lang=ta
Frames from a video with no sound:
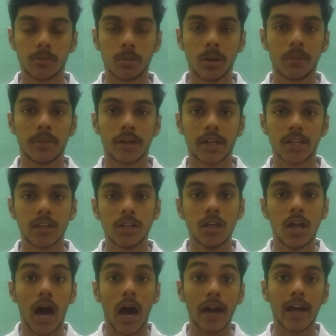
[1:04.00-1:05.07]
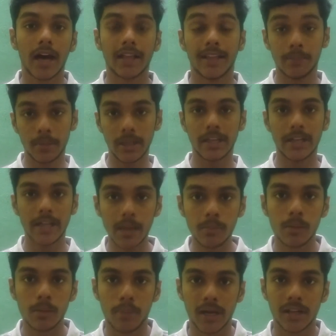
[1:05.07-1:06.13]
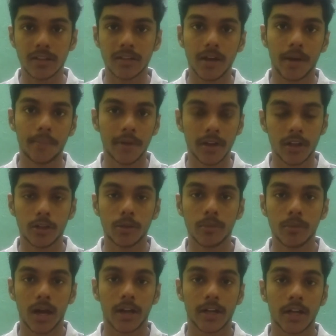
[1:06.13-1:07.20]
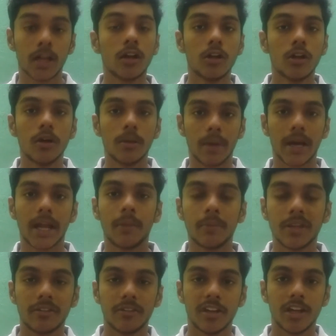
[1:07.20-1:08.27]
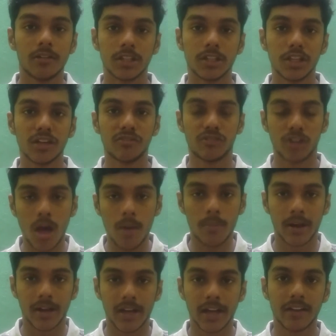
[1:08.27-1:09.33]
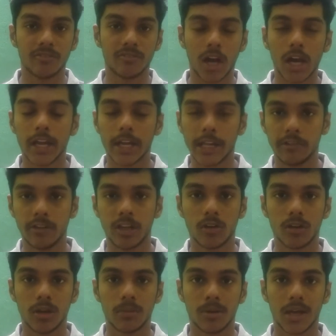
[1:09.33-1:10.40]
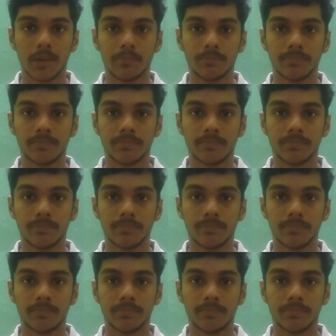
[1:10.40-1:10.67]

எக்ஸ்பிளைன் பண்ணுறேன் அண்ட் அதை எப்படி இனேபிள் பண்ணுறது அப்படின்றதையும் காட்டுறேன் மறக்காமல் இந்த வீடியோ வந்து ஃபுல்லாக பாருங்கள் வாங்க இன்றைக்கி வீடியோக்குள்ளே போகலாம்